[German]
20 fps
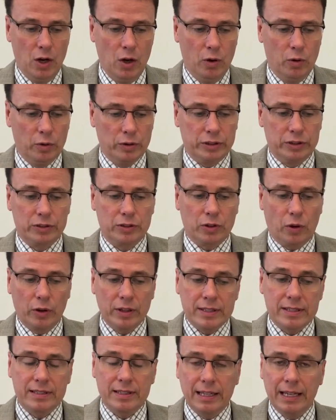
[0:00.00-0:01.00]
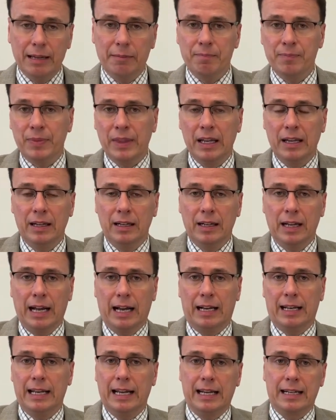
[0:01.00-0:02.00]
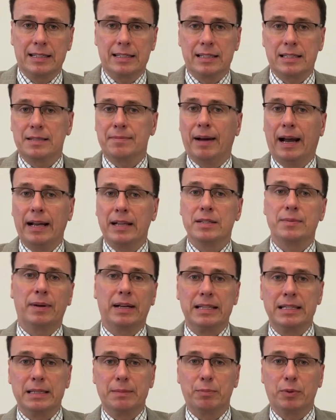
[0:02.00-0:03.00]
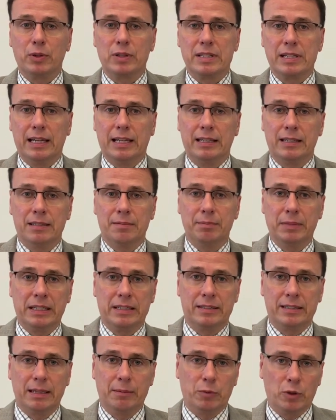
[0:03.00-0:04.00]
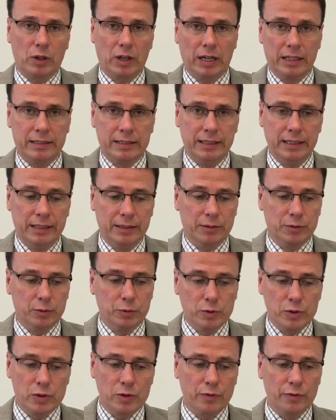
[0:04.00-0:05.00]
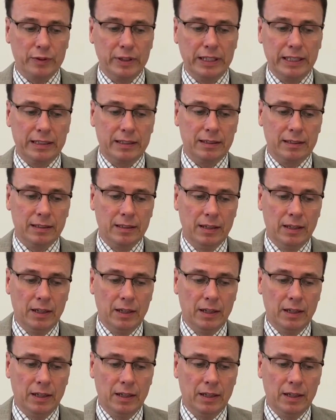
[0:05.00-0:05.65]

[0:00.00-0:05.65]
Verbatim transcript: Und trotzdem erklären sich 22 Prozent mit Demokratie unzufrieden